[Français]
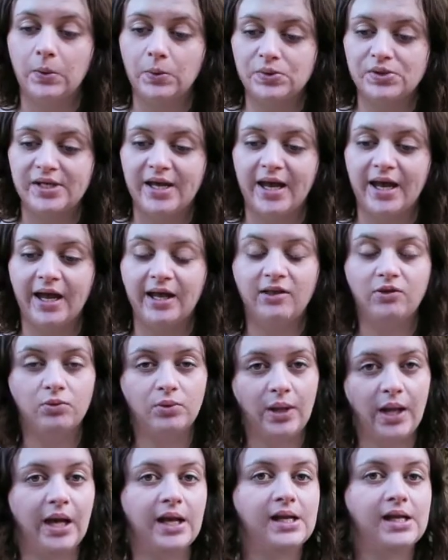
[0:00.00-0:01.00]
on s'arrête,
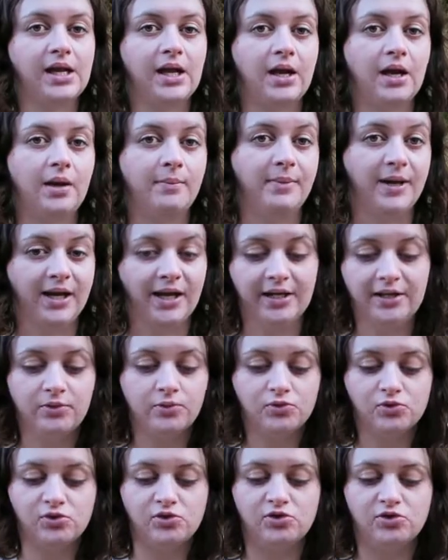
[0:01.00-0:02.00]
on arrête la balade,
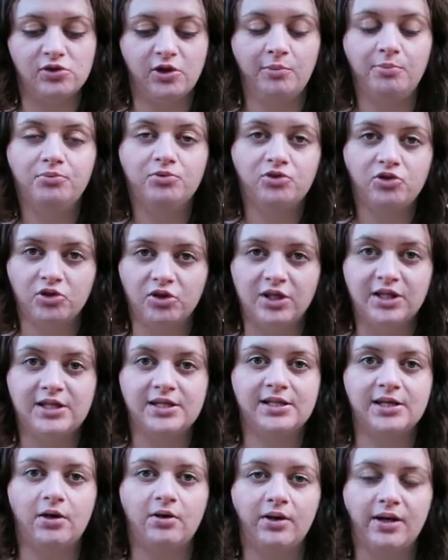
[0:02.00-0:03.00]
on se stoppe, tant qu'il
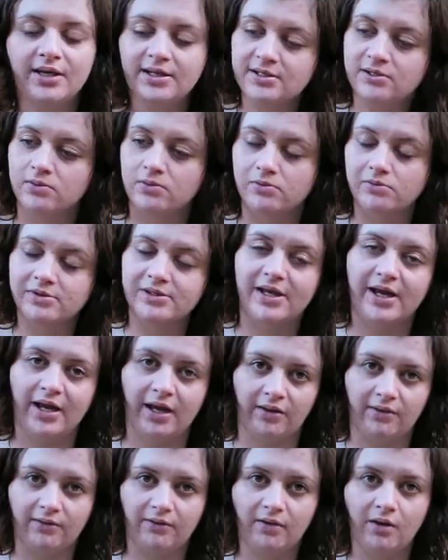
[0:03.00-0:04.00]
tire en laisse, on s'arrête.